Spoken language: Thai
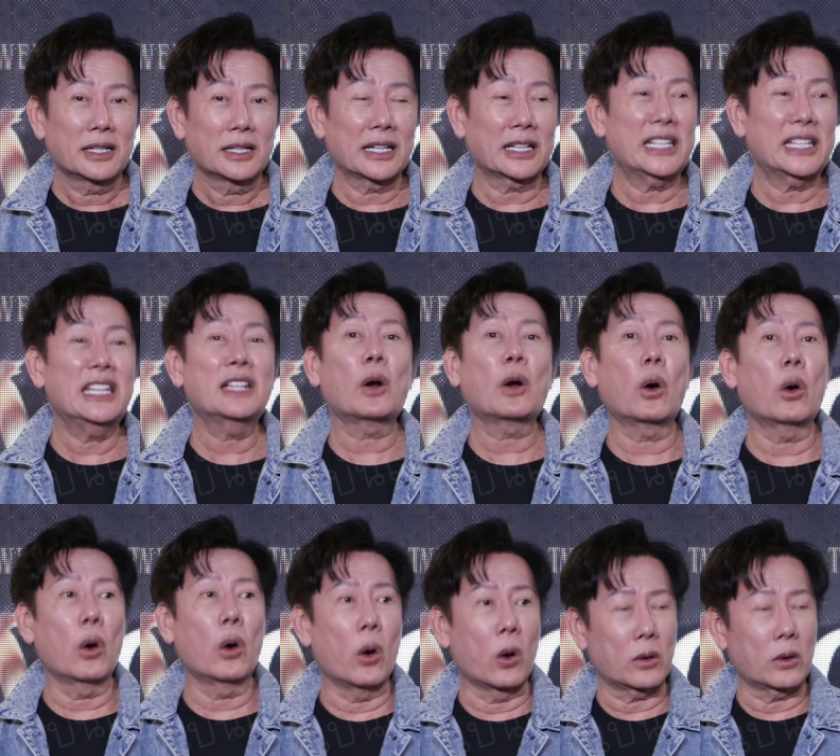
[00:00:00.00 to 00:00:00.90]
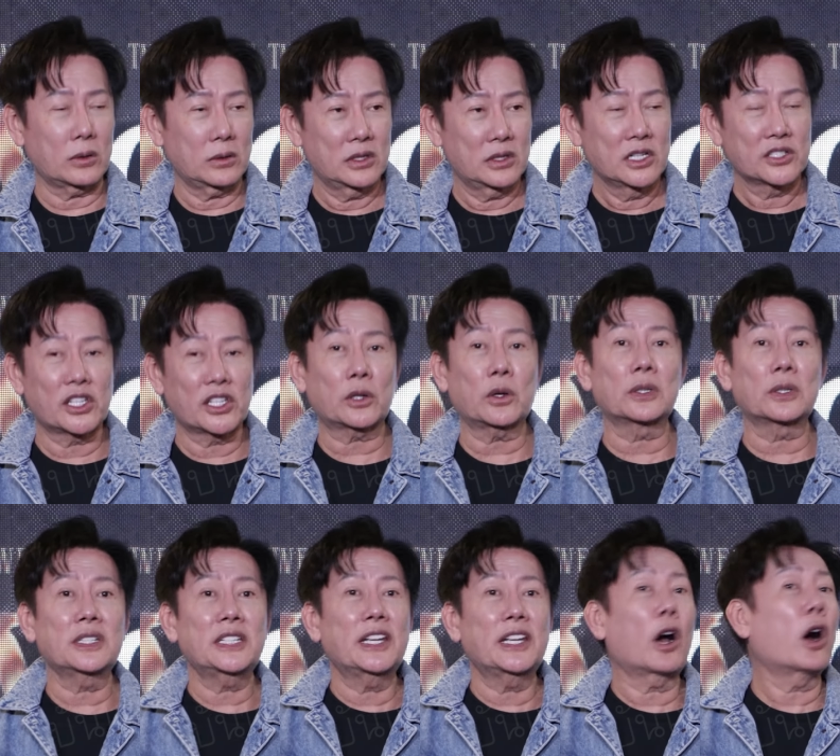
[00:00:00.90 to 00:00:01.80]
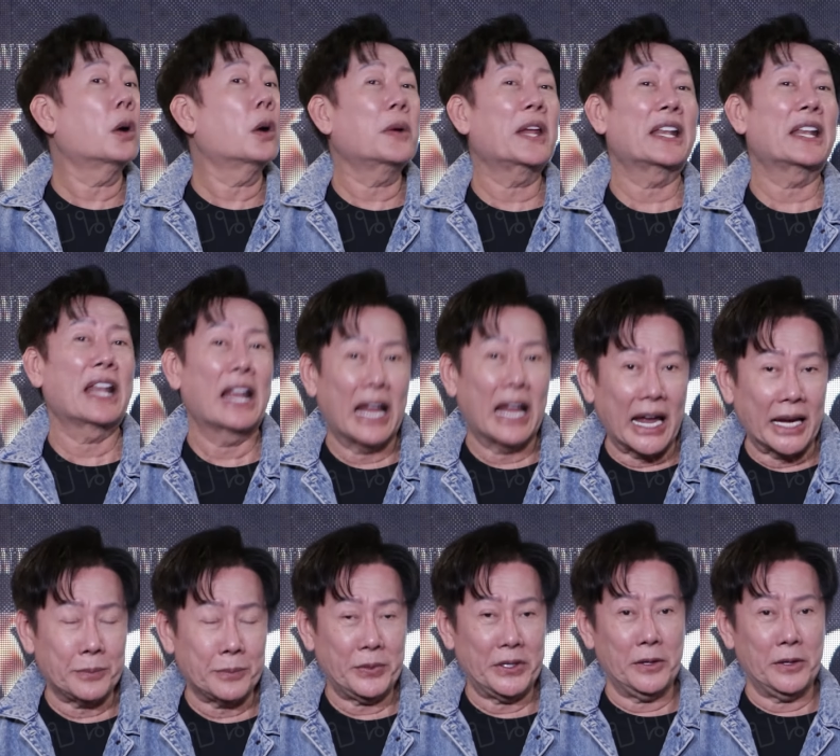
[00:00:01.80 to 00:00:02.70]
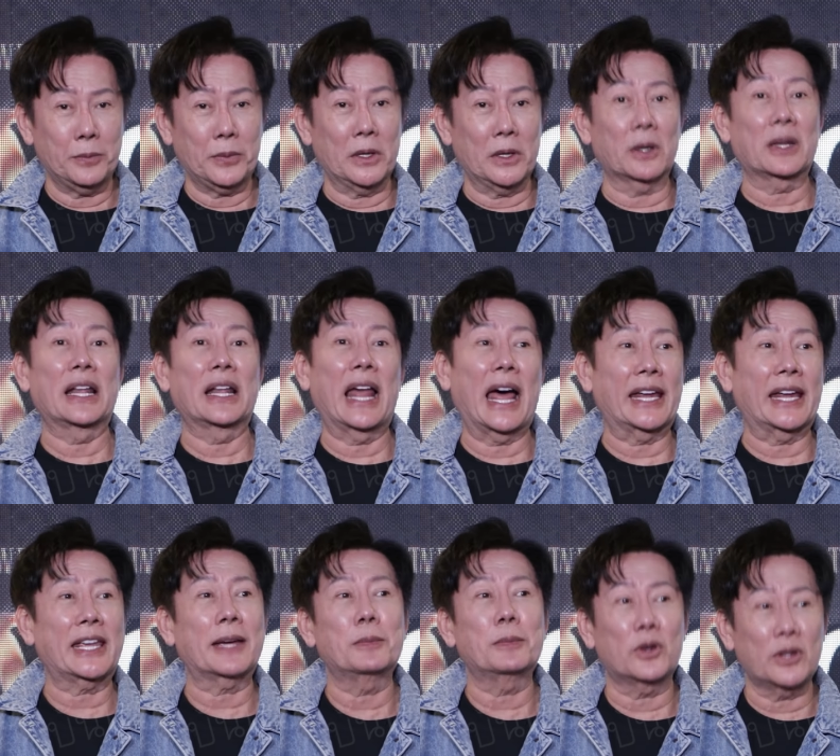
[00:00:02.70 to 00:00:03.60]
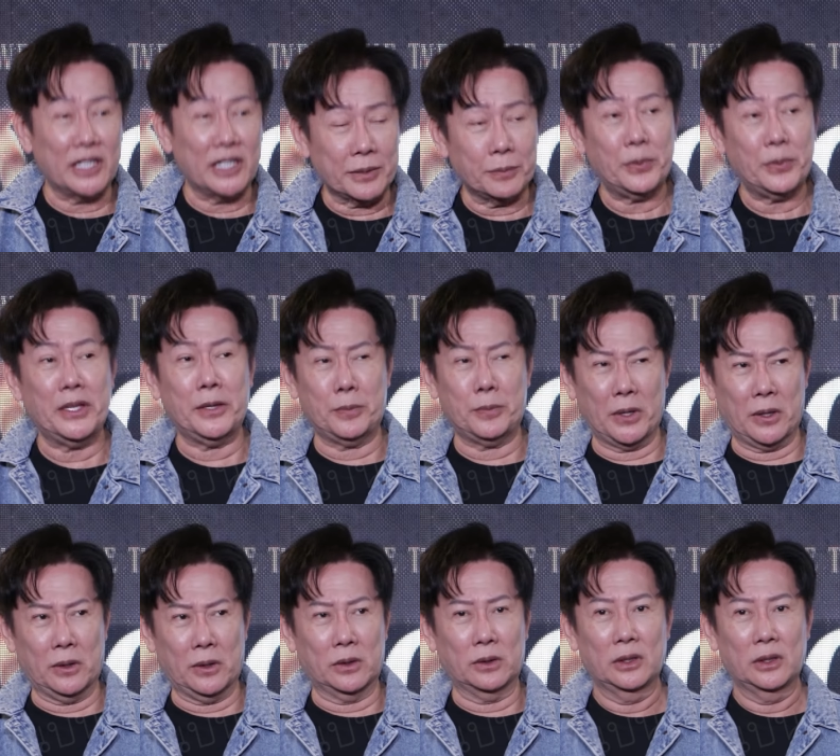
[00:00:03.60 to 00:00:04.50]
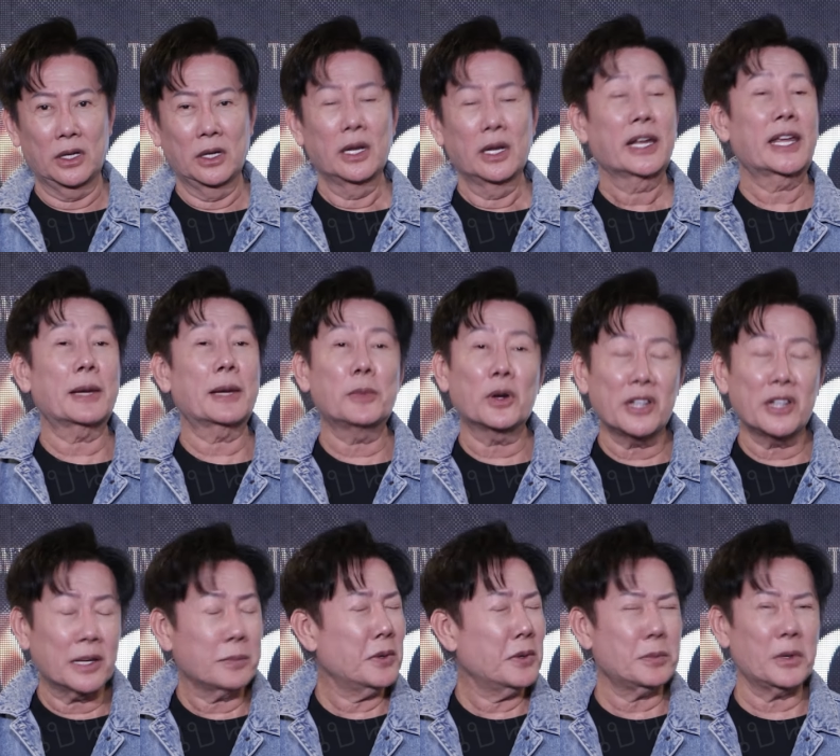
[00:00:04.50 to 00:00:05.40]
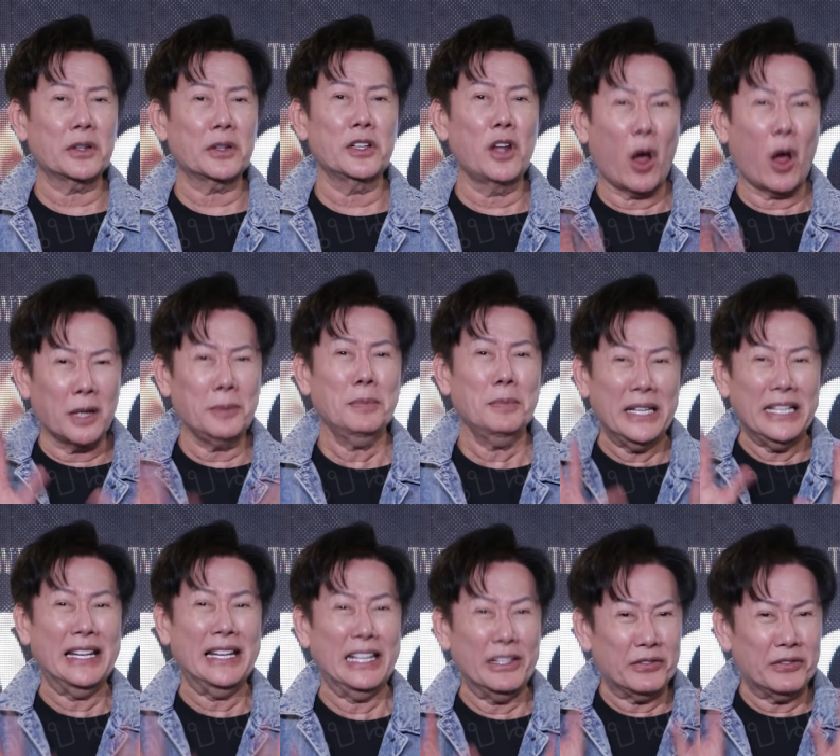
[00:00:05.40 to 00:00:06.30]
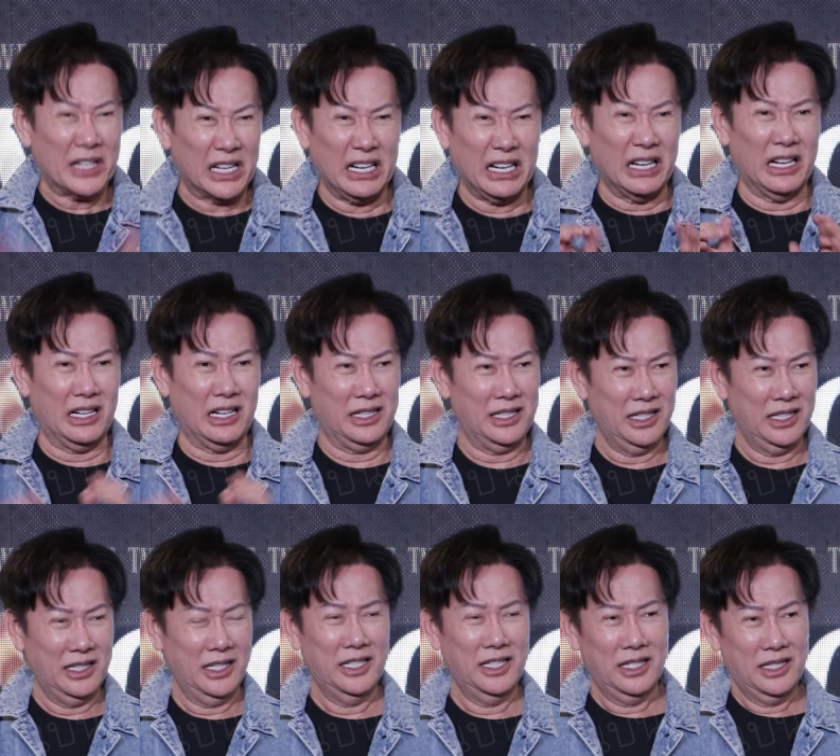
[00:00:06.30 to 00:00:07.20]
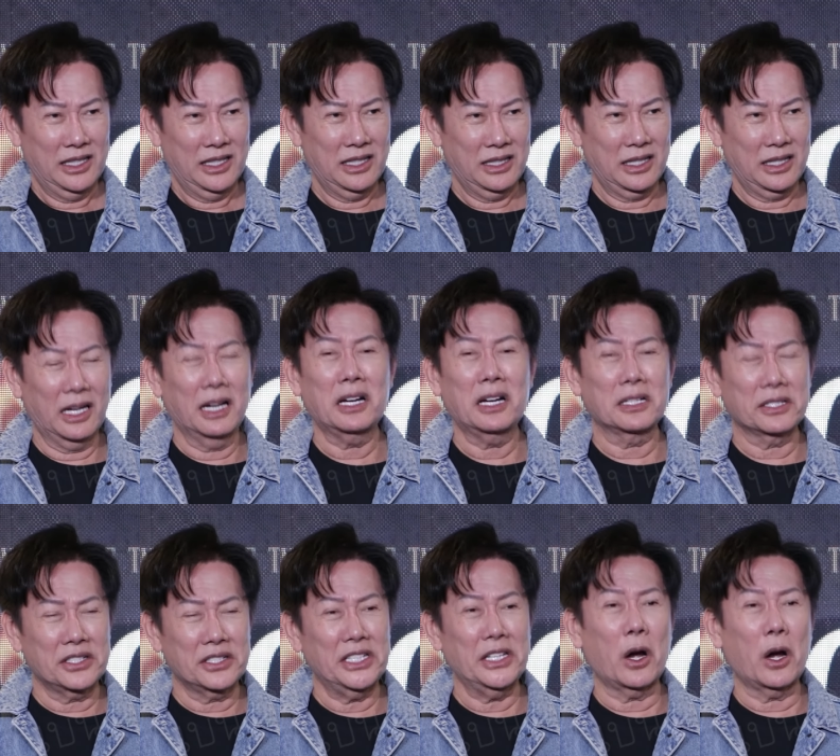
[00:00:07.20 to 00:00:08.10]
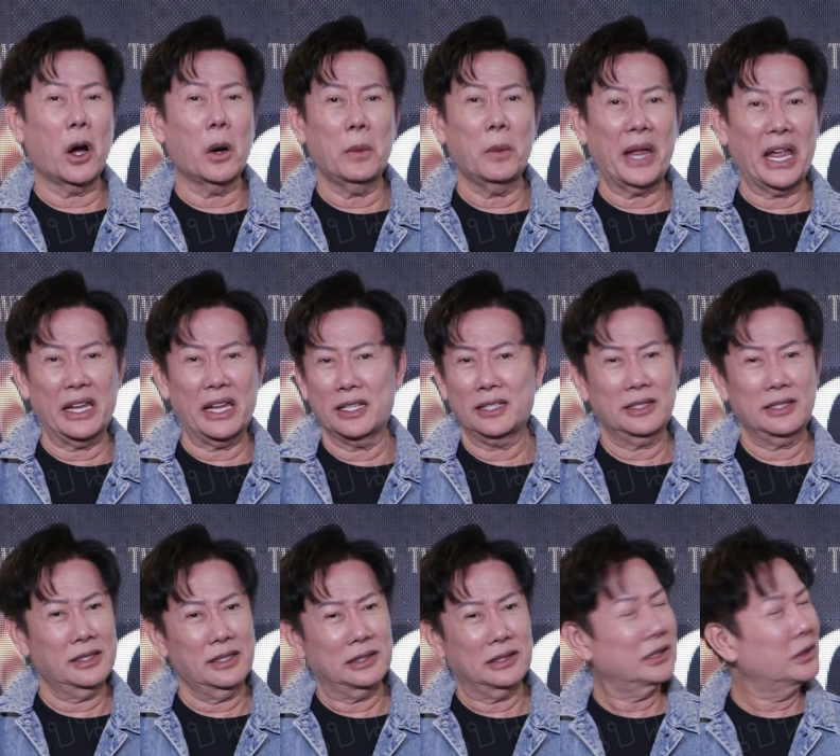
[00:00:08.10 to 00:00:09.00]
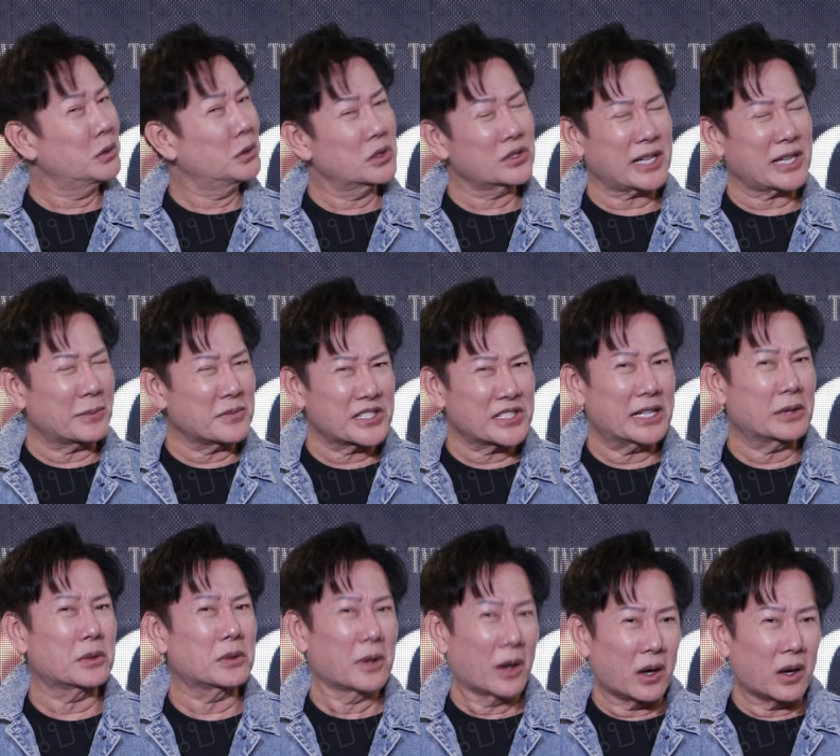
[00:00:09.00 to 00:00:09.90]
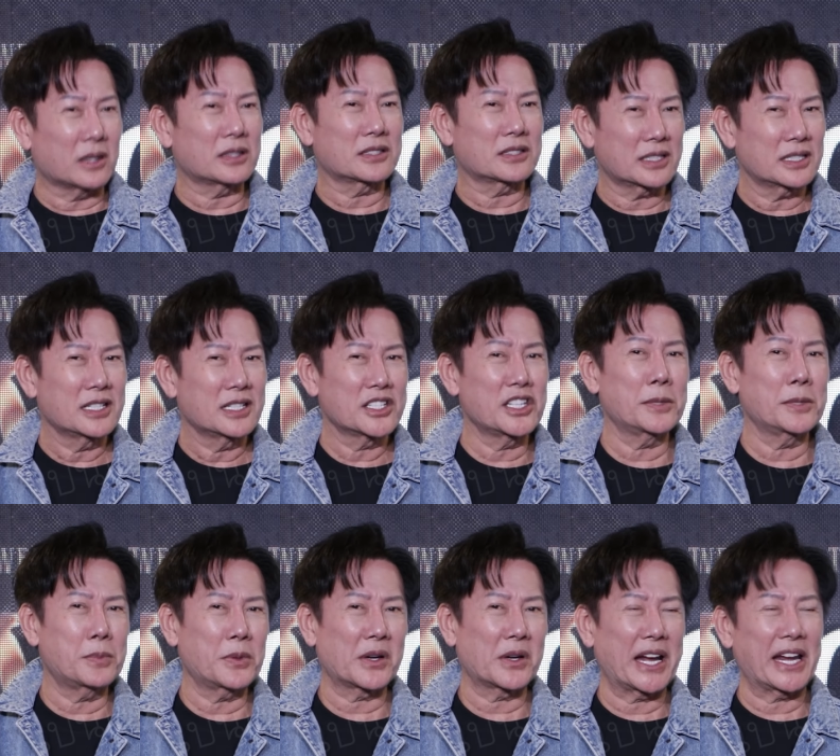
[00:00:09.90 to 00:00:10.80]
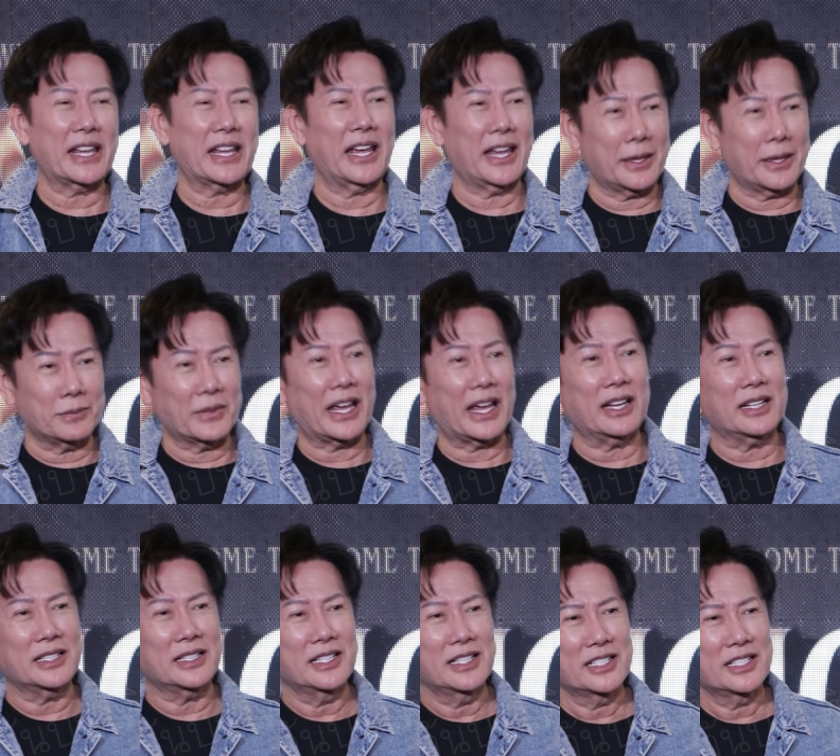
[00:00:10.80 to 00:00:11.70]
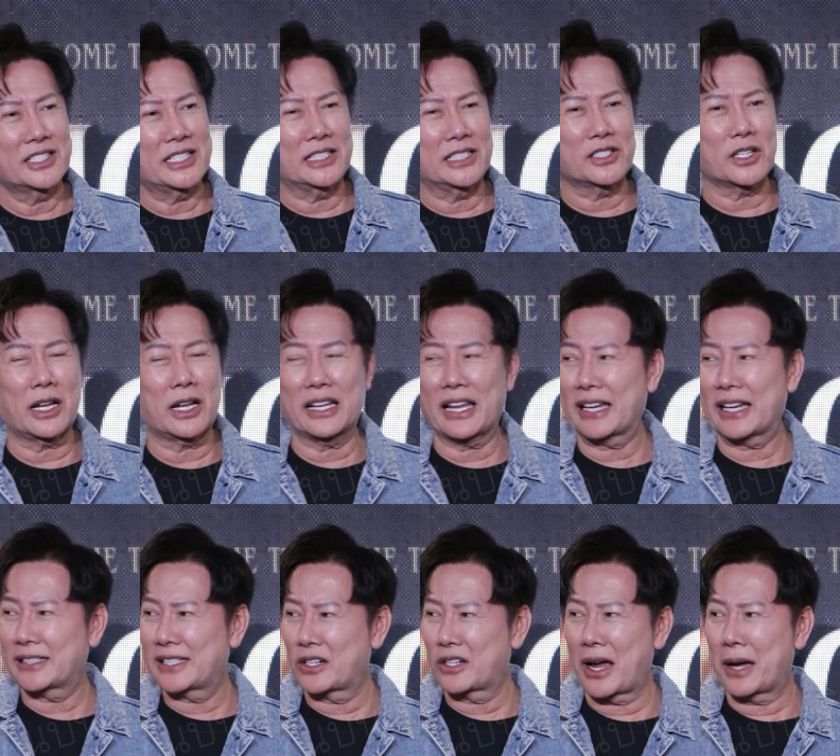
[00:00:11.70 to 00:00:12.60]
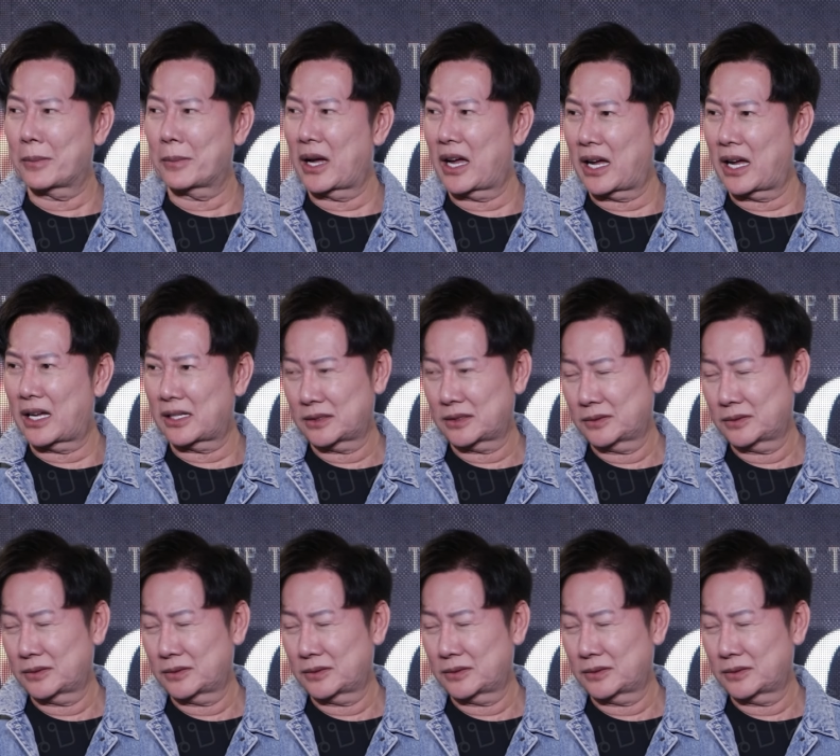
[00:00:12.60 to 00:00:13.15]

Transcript: รังคีโกหกสกลเทียเอาเวลา people lie Cambodian people Cambodian people don't believe her เออ she always do something wrong she play game นะ she like drama